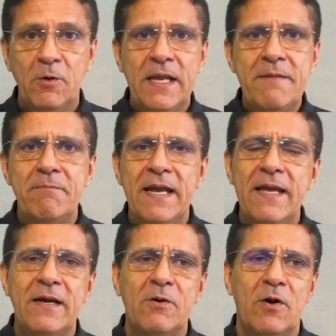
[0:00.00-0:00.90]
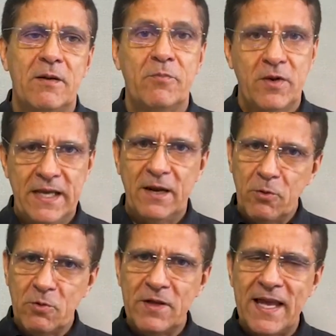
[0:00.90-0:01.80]
eu lembrei agora porque
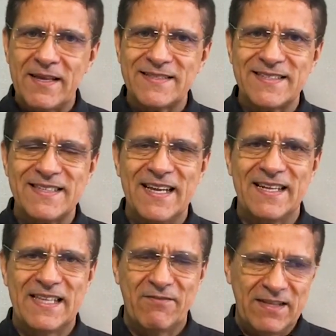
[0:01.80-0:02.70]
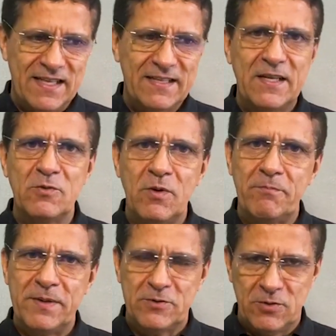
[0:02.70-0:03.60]
ela o conhece. Ela estava atendendo
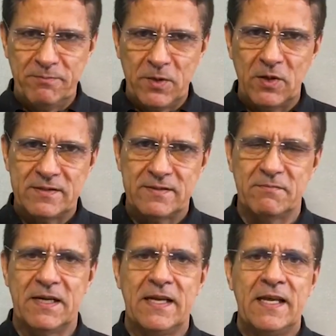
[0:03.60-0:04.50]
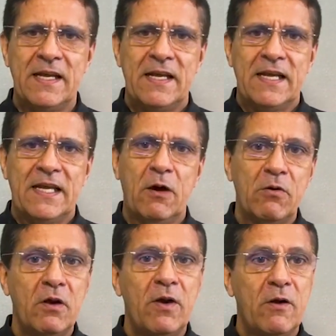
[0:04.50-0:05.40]
uma pessoa próxima, que é
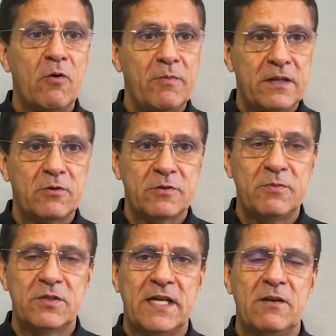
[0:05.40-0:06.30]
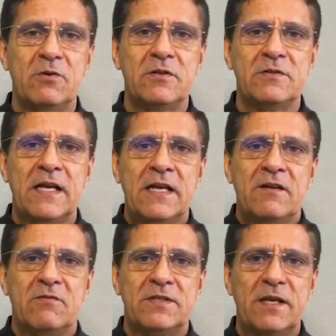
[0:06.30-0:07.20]
o que eu recomendo aos meus alunos:
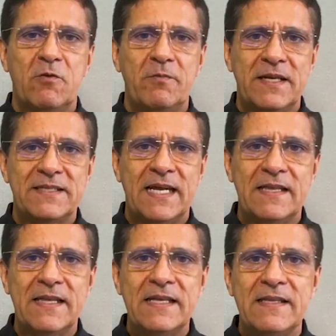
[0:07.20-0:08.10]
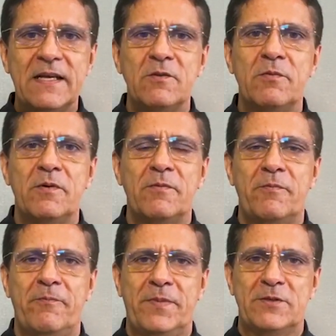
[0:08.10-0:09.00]
você começar atendendo
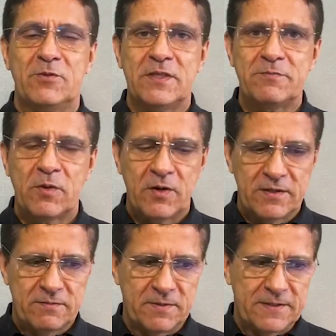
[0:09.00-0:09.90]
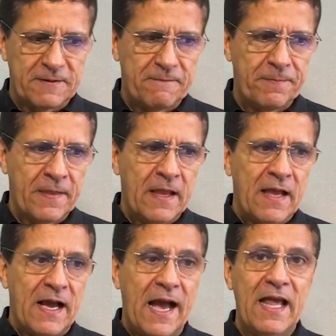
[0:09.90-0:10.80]
pessoas próximas
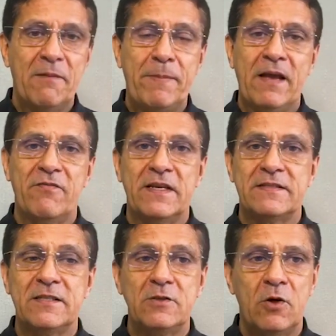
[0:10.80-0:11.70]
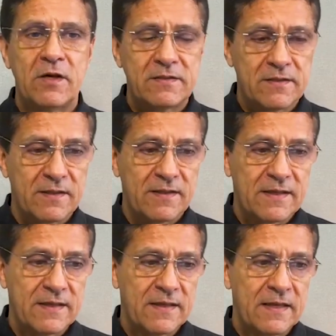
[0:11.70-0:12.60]
Aí ela pega e fala assim: Nossa,
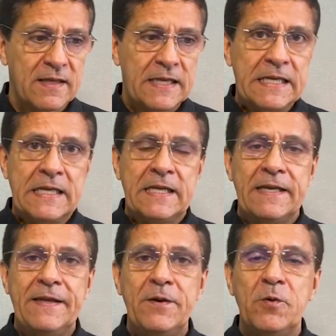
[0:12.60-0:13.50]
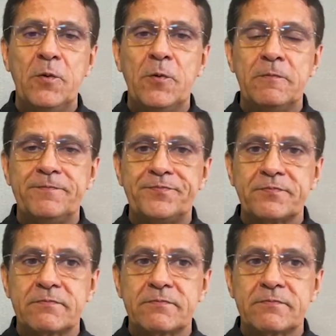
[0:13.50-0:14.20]
eu,